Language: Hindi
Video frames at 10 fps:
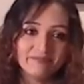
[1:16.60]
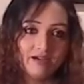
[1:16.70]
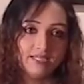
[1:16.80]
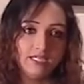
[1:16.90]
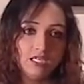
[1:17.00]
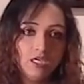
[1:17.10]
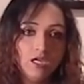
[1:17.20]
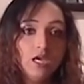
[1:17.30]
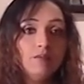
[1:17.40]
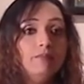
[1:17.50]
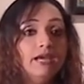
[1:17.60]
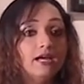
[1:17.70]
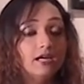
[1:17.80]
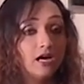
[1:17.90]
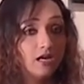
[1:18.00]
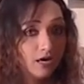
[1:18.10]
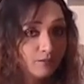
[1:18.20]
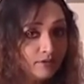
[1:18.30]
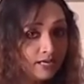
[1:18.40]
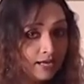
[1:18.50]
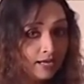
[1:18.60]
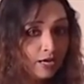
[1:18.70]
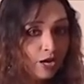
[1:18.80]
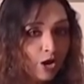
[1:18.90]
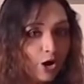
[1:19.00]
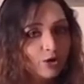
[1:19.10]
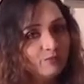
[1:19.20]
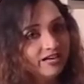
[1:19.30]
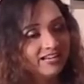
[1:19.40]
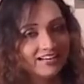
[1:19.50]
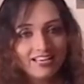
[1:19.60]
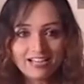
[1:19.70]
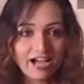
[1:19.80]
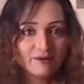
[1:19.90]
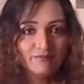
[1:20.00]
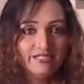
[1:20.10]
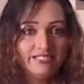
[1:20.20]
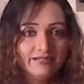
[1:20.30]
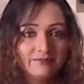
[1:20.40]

यकीन मानिए बेकरार हम भी हैं और बेकरार आप भी